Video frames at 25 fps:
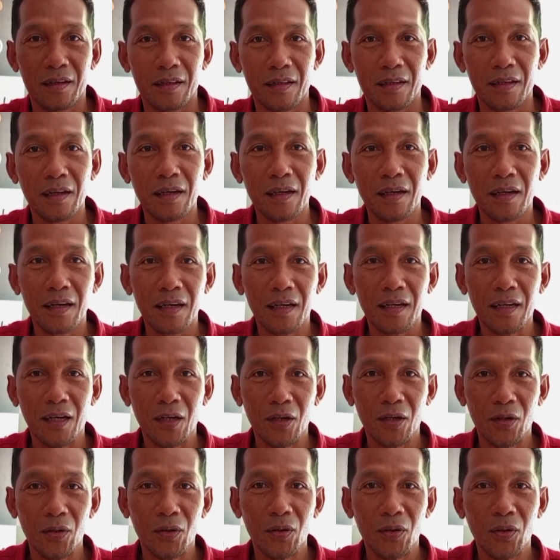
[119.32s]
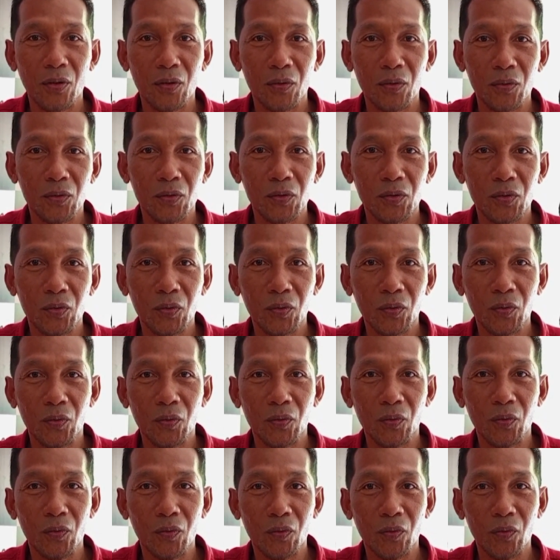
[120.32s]
Ya, kalau untuk
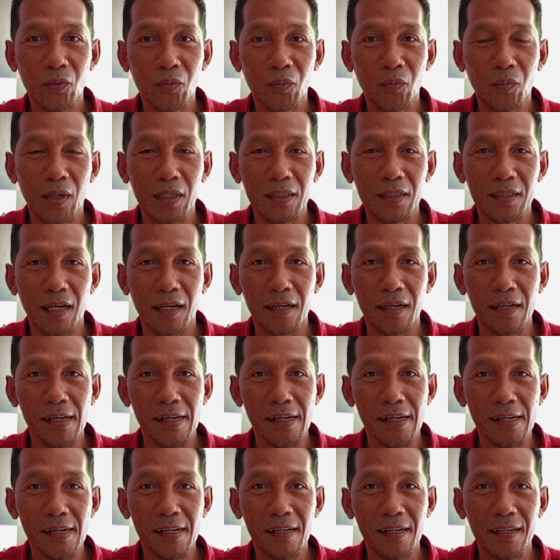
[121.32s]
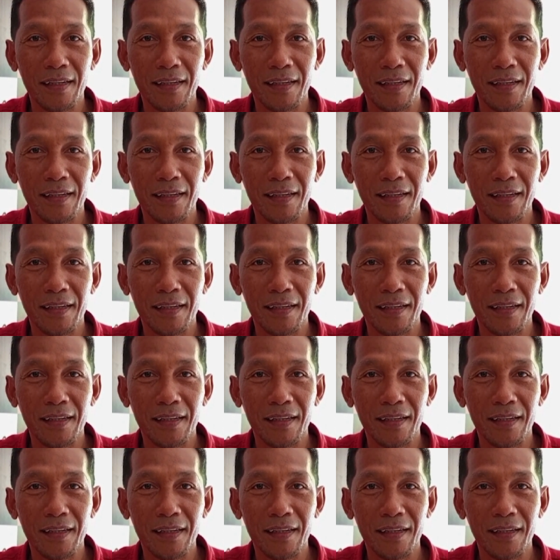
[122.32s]
pajak daerah